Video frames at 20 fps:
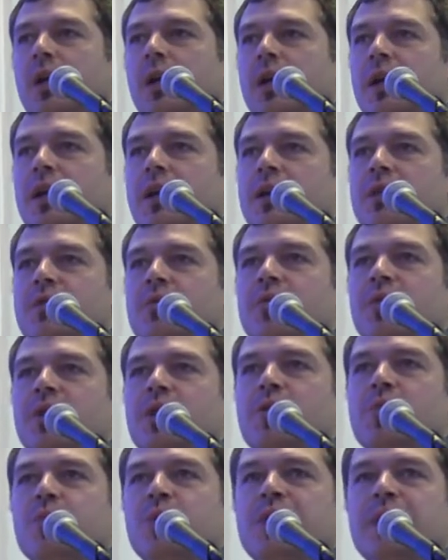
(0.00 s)
Et les questions
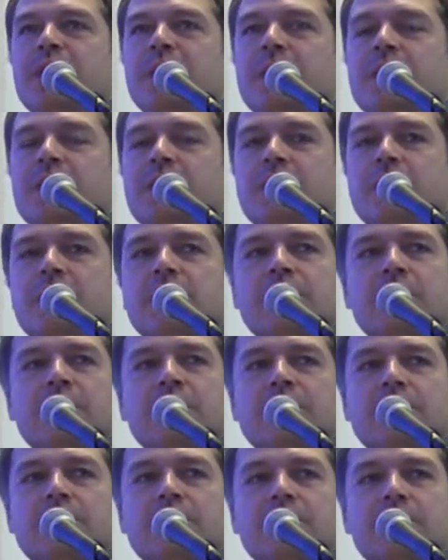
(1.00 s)
auxquelles je m'intéresse,
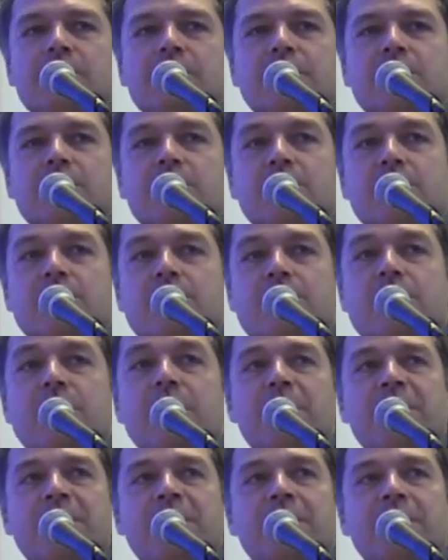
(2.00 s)
euh, je vais
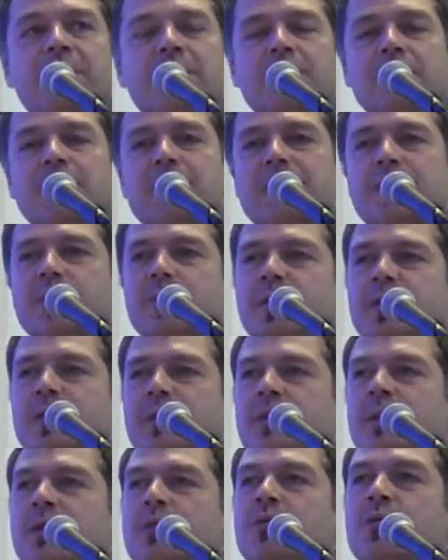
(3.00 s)
m'intéresser dans cette
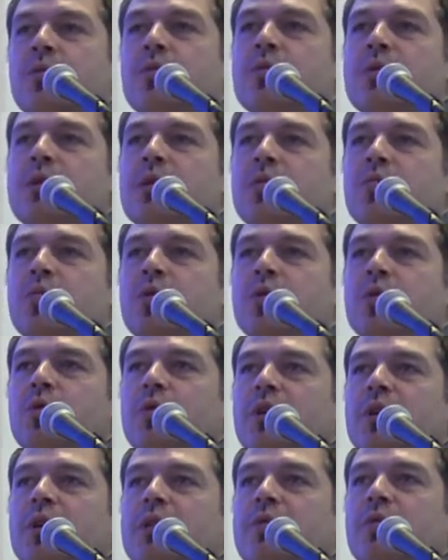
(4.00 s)
présentation, concernent
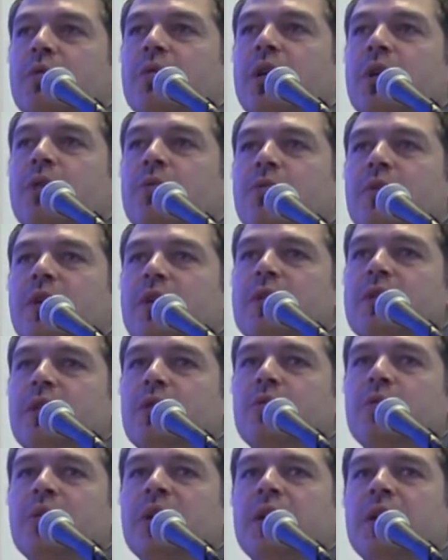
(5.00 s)
plutôt les questions de la confiance dans
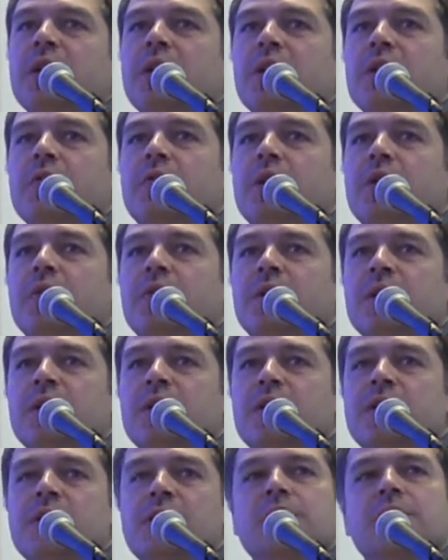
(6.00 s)
le numérique et de la
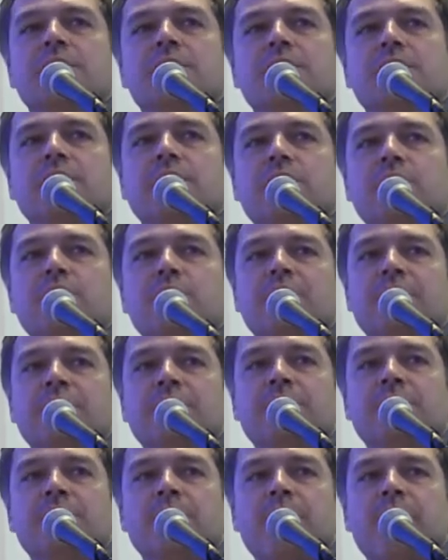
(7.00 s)
gouvernance dans le
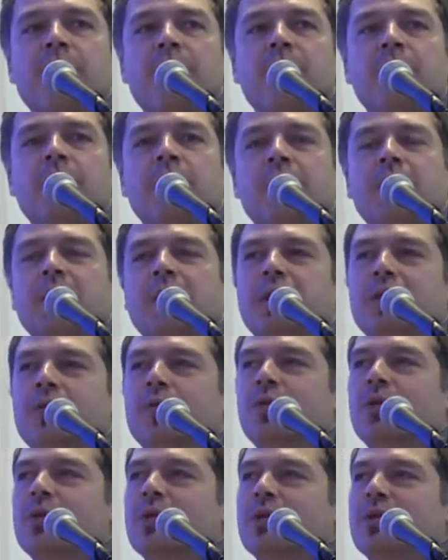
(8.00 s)
numérique.
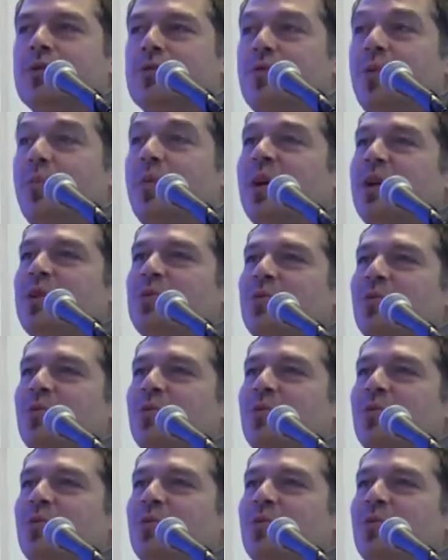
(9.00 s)
Donc, euh, je vais parler du